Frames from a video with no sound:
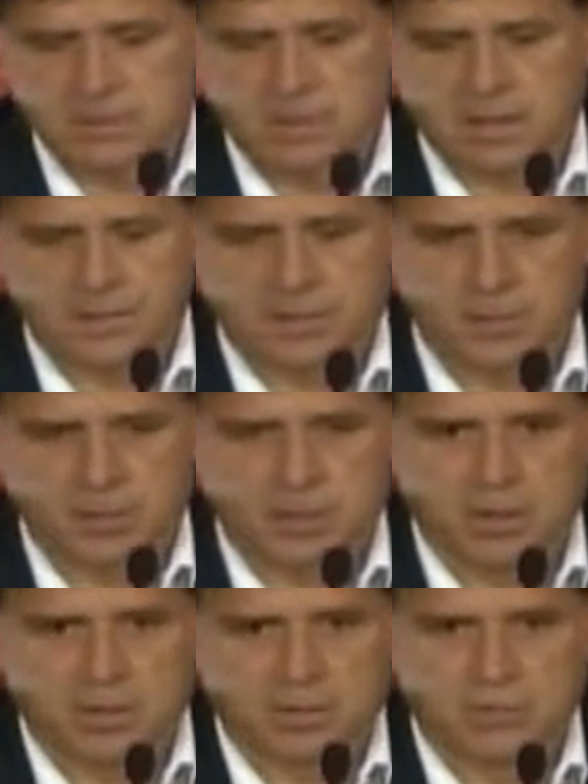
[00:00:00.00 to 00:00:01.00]
ha
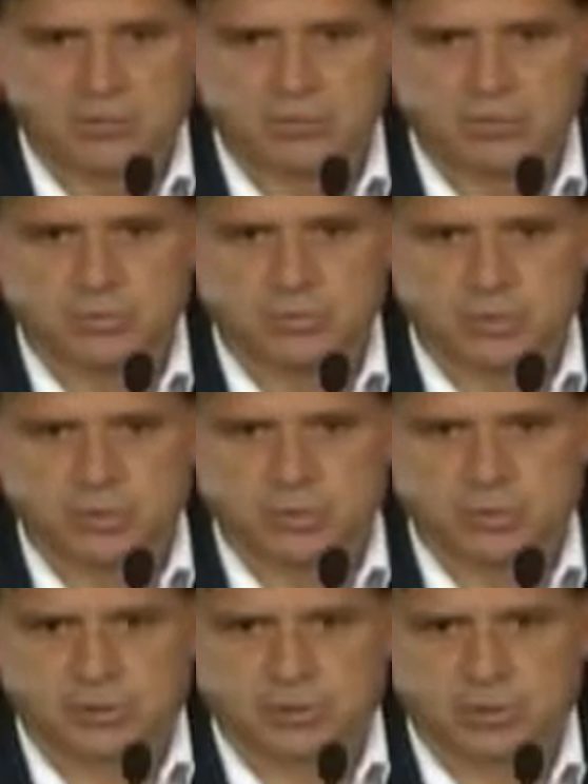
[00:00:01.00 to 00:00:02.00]
terminado un, un
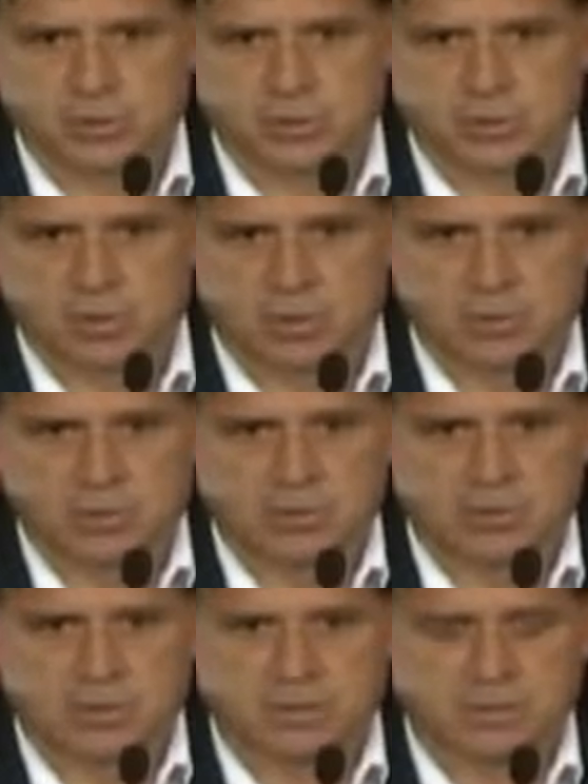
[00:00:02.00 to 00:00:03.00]
proceso de cuatro años
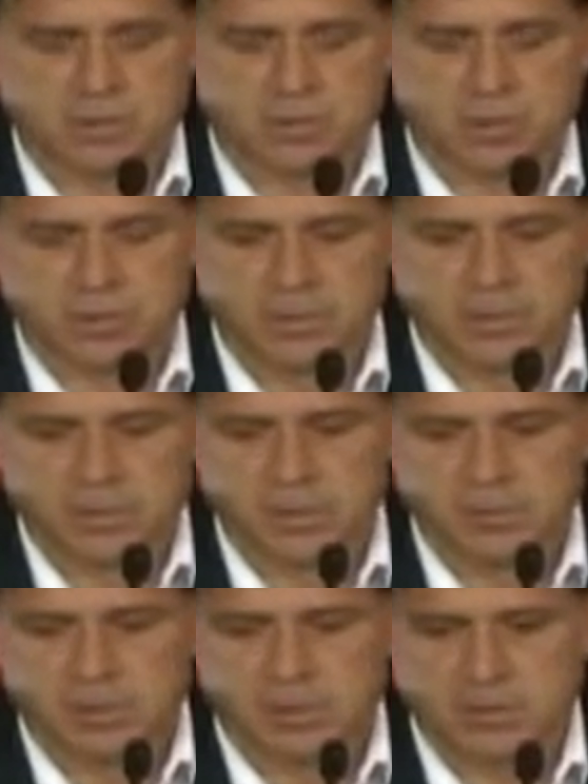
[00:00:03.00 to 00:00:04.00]
que normalmente
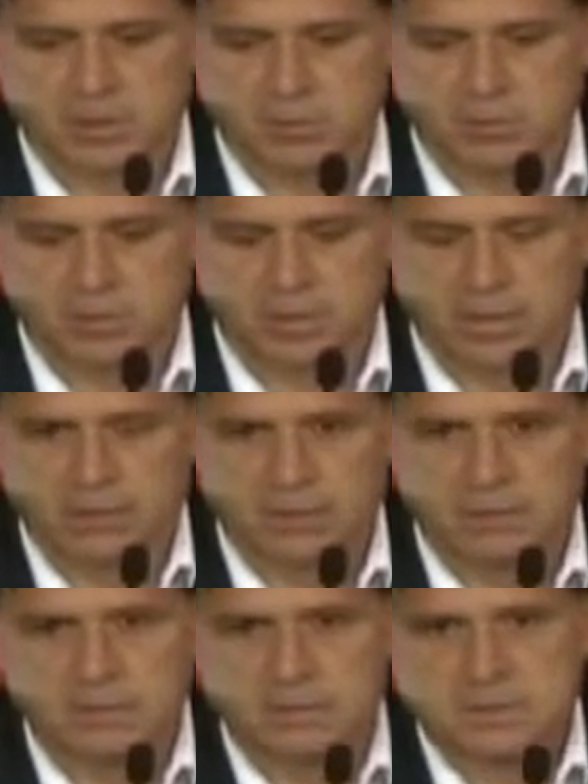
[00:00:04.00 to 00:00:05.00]
termina con el Mundial
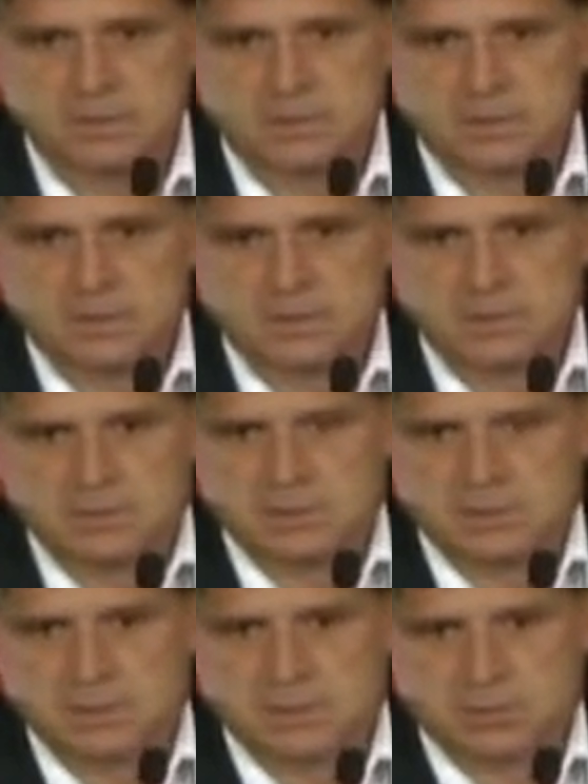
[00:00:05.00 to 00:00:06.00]

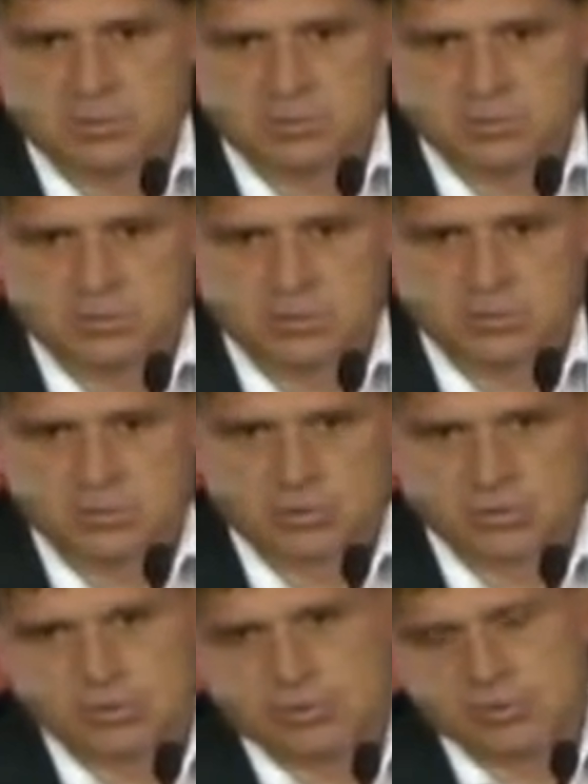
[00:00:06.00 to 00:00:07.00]
y con
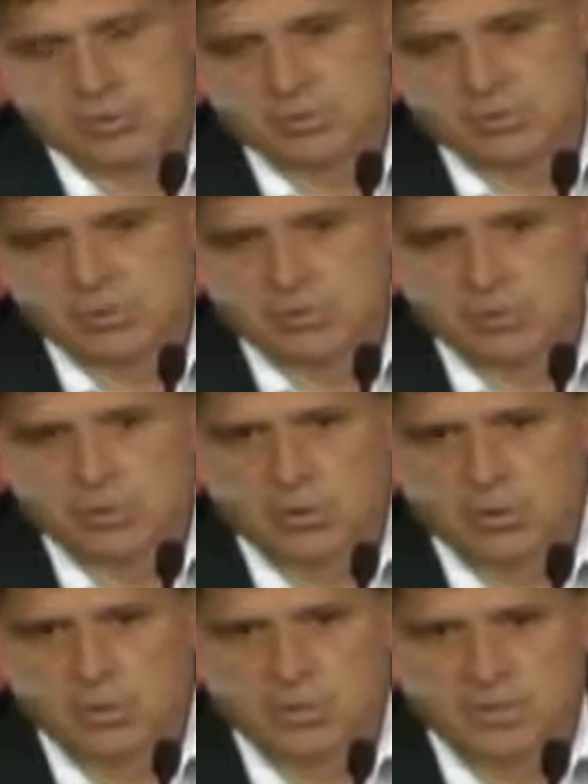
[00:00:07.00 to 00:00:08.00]
nosotros o sin nosotros lo
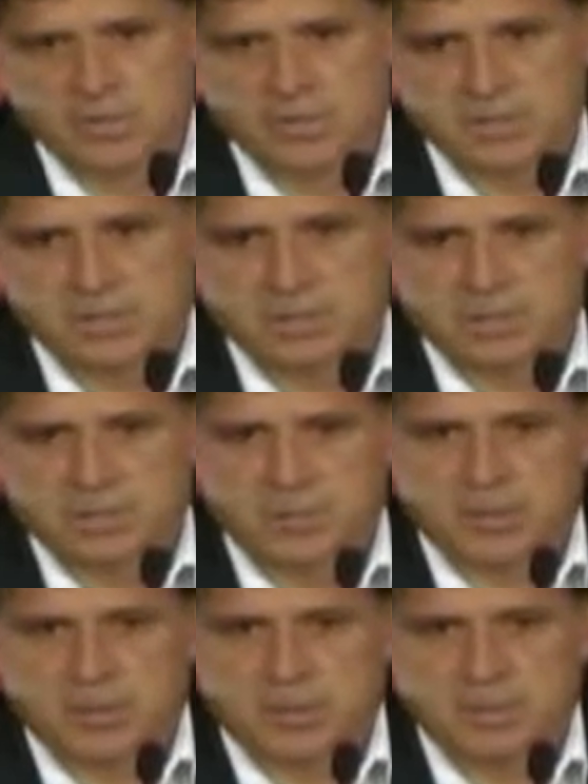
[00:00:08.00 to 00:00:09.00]
que empieza es una
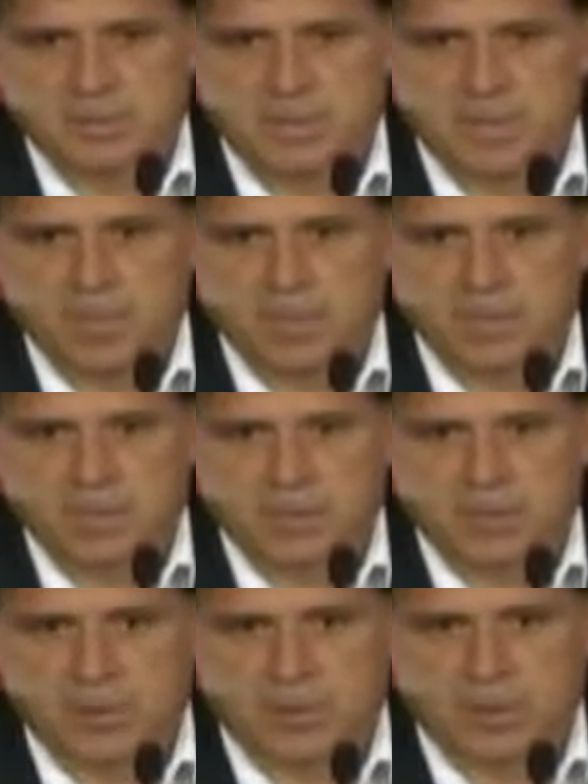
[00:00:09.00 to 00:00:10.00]
etapa, una
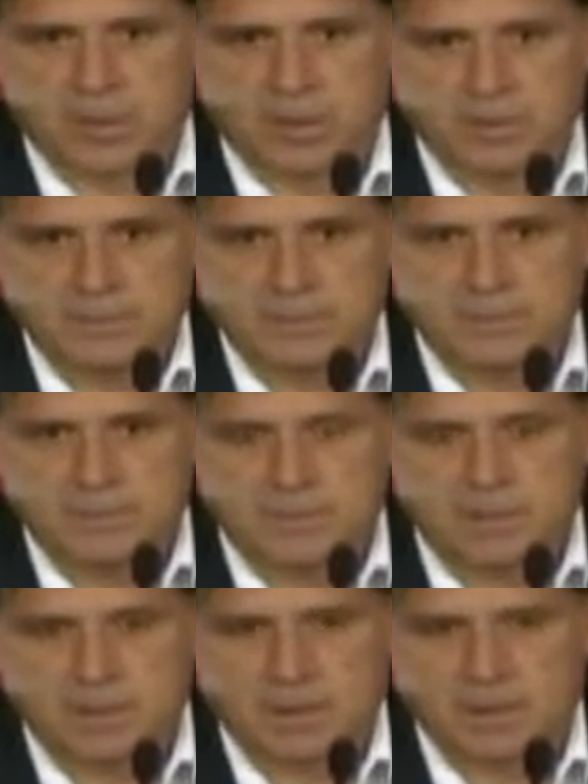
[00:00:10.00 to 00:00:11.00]
etapa nueva que